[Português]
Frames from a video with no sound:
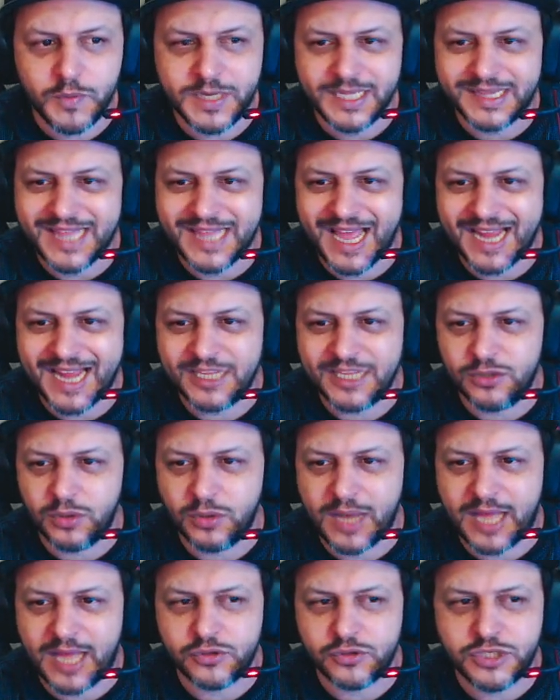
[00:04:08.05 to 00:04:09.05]
que tá aqui do
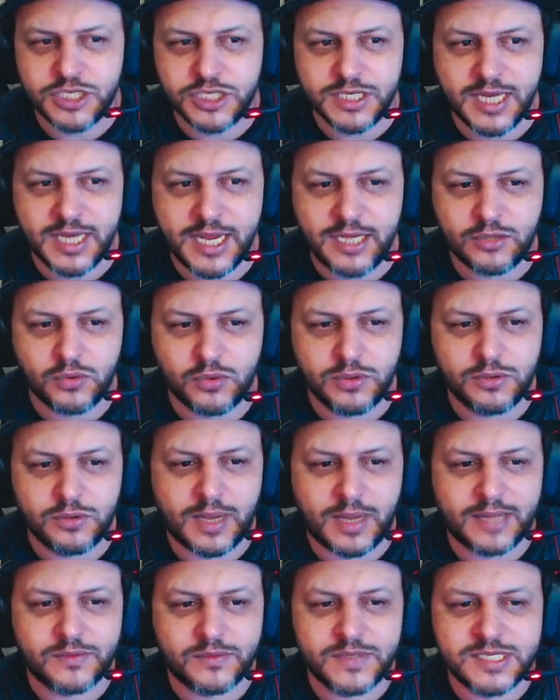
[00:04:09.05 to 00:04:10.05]
lado direito e do
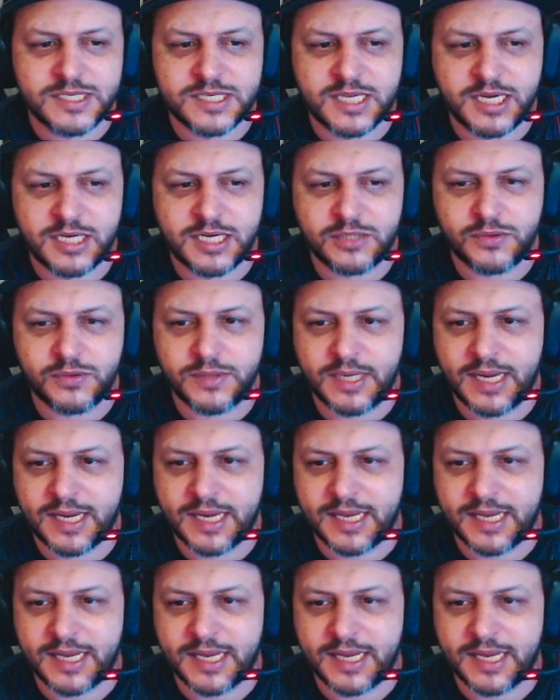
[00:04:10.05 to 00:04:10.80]
lado esquerdo, né?